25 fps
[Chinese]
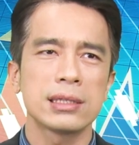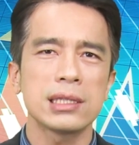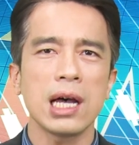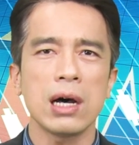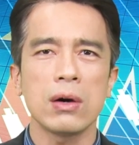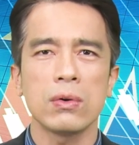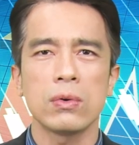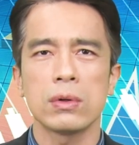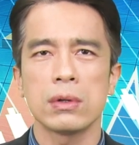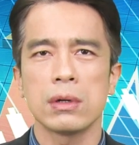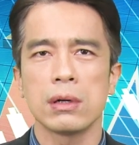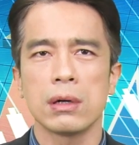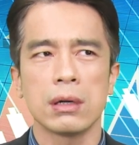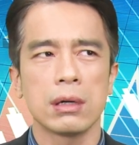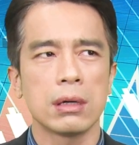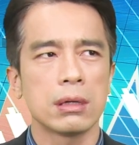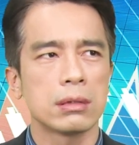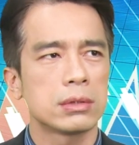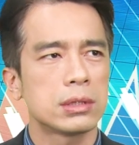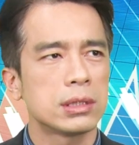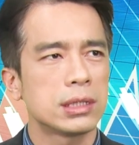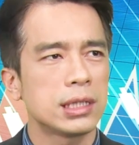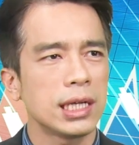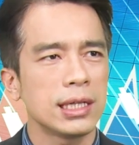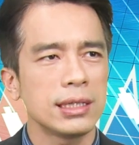照我
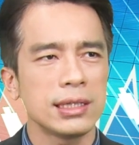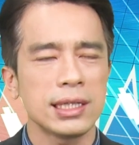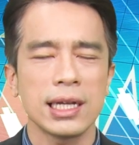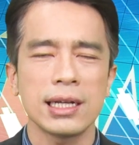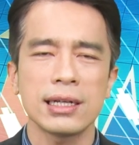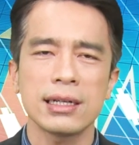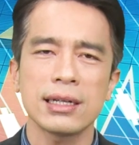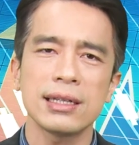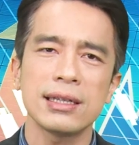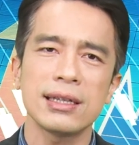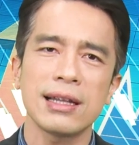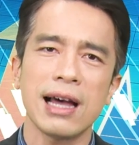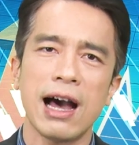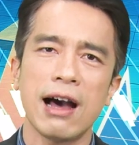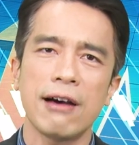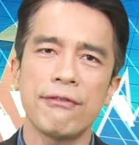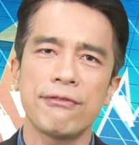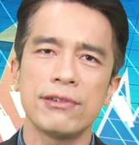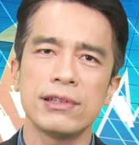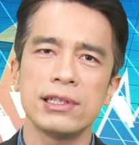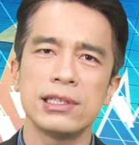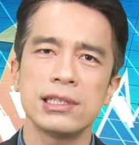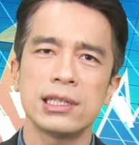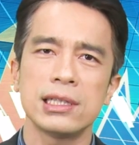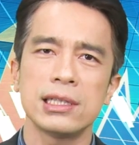前天跟大家
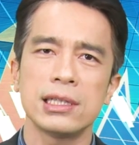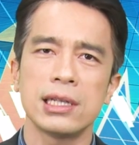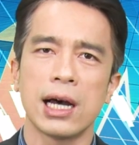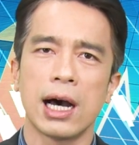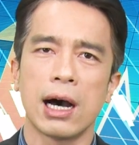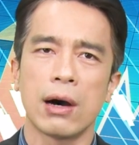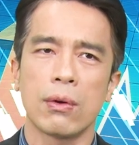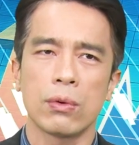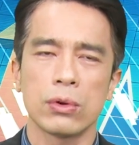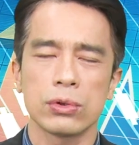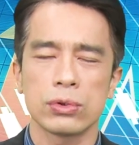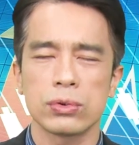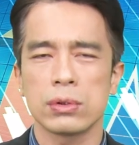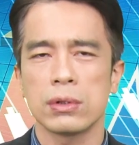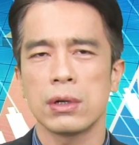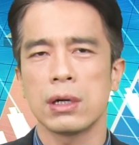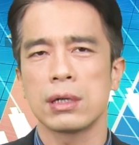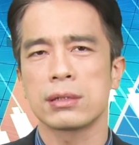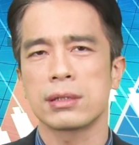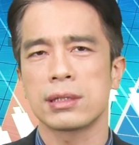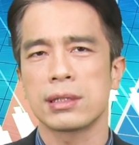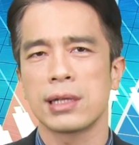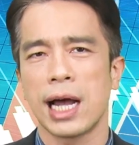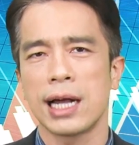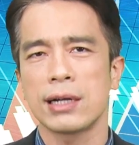分析的，我
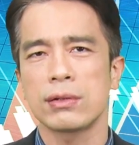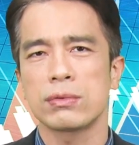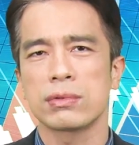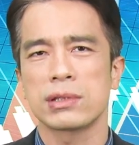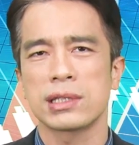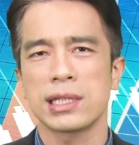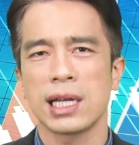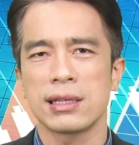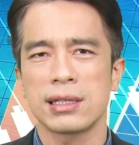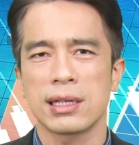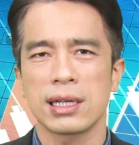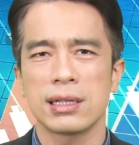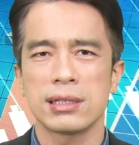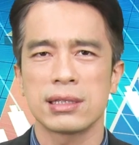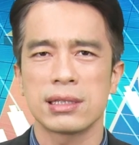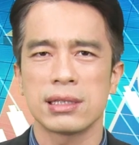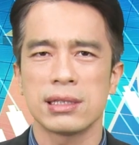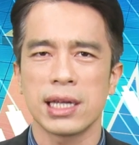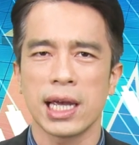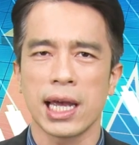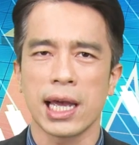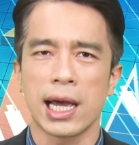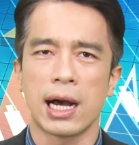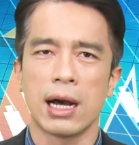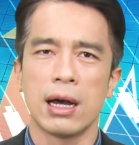说台股三天之
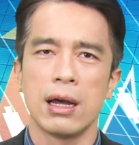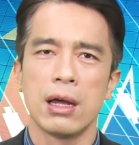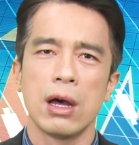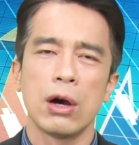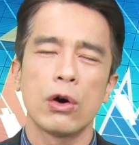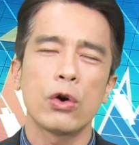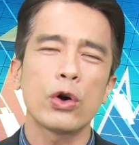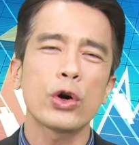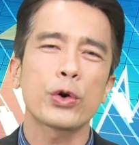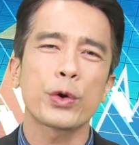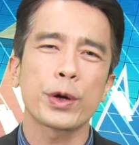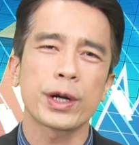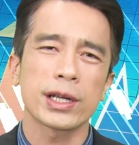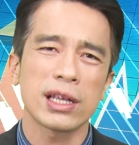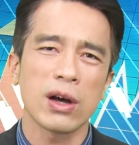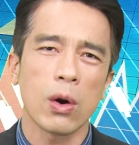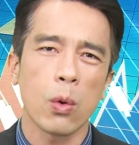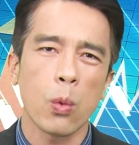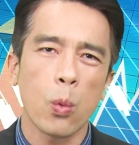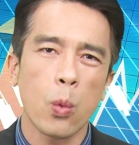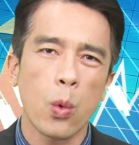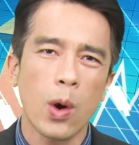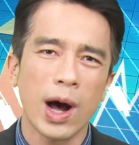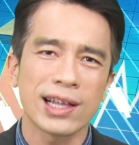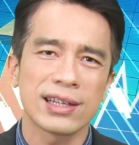内啊会回到
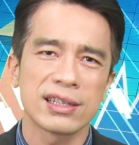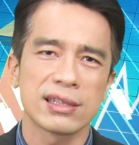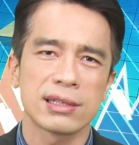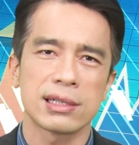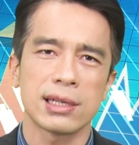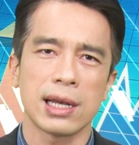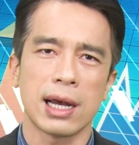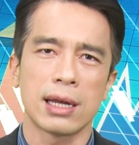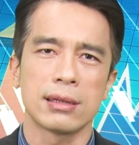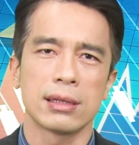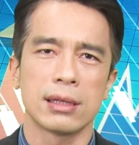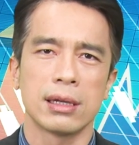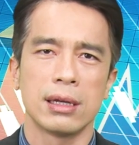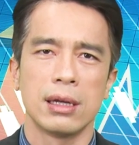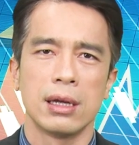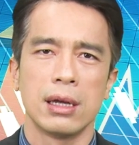万三，